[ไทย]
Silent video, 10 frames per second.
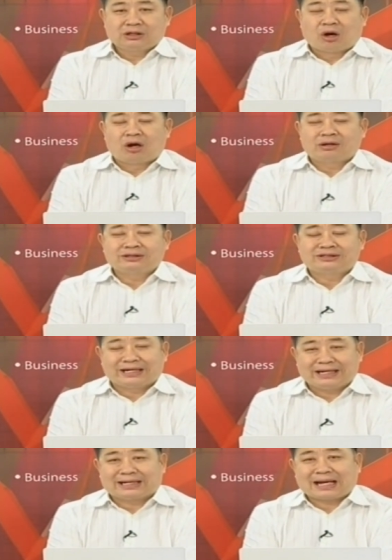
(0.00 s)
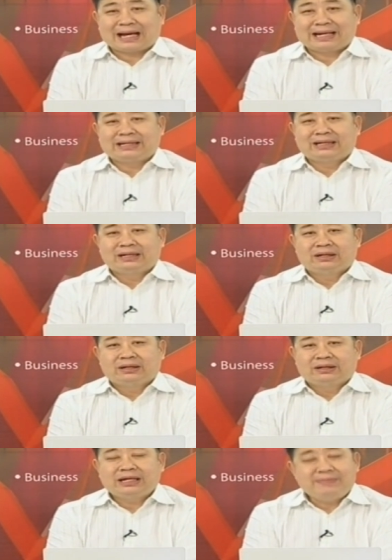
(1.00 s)
ของเศรษฐกิจไทย
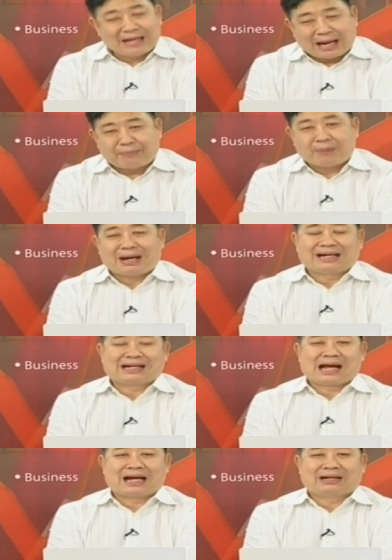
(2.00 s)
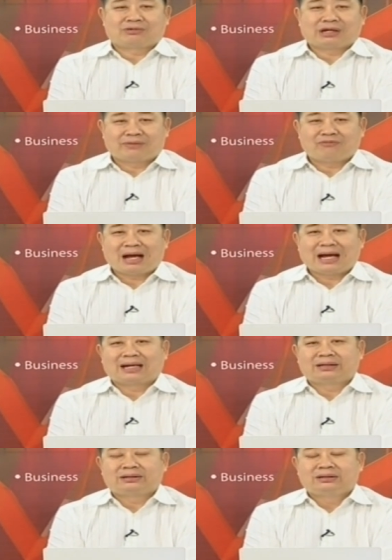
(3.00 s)
ที่มีการประมาณการกันว่า
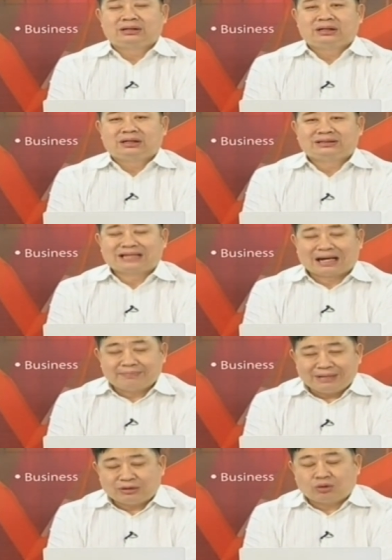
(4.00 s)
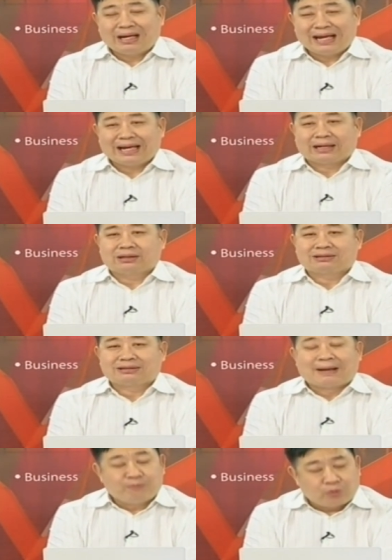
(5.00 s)
จะมีตัวเลข
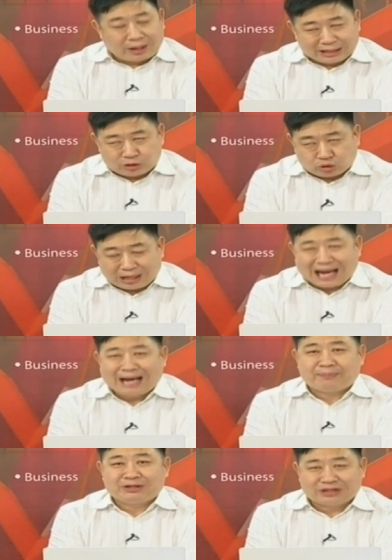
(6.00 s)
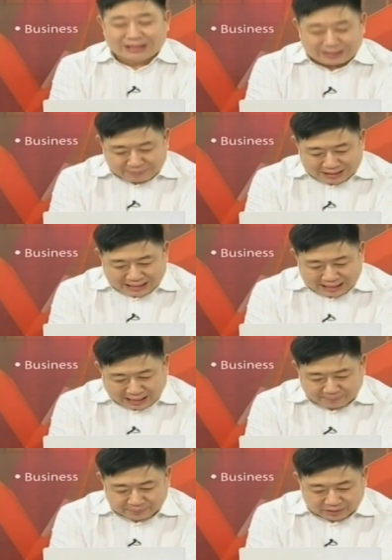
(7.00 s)
ต่ำกว่า 1.5%ในปีนี้ค
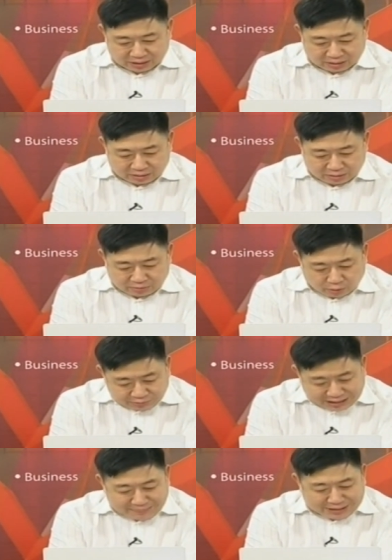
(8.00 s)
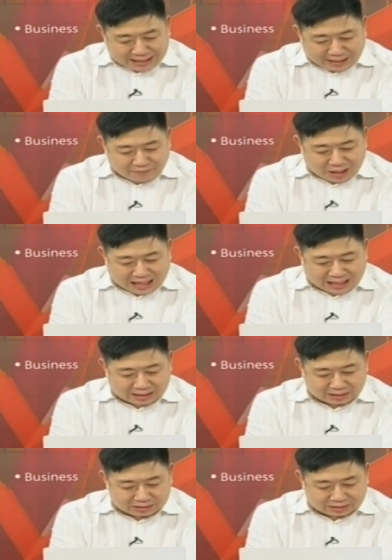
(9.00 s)
รับ ผมทราบดีครับว่า
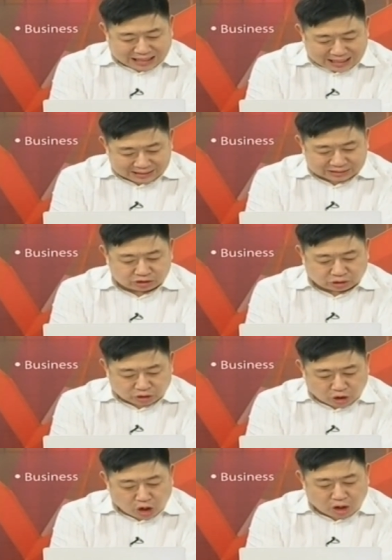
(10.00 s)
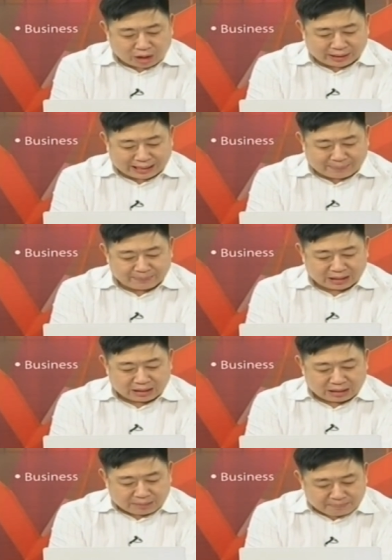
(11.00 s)
ทางสสคนะครับ
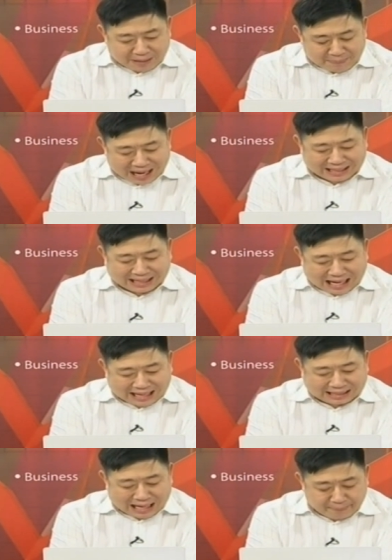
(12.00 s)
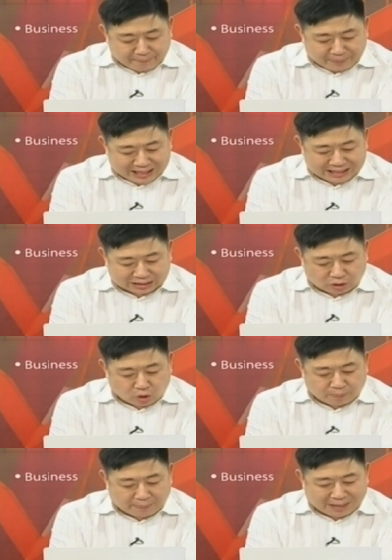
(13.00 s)
ประมาณการทั้งปีจะโต
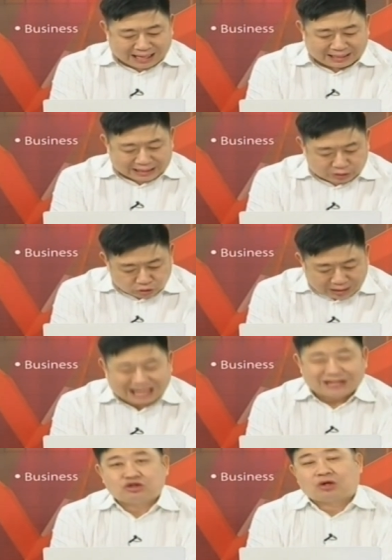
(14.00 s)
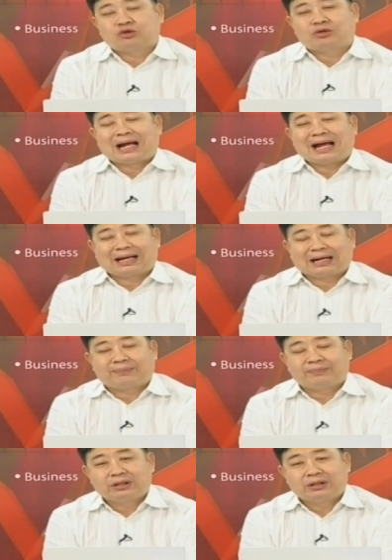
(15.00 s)
ประมาณ 1.5ถึง2.5 ครับ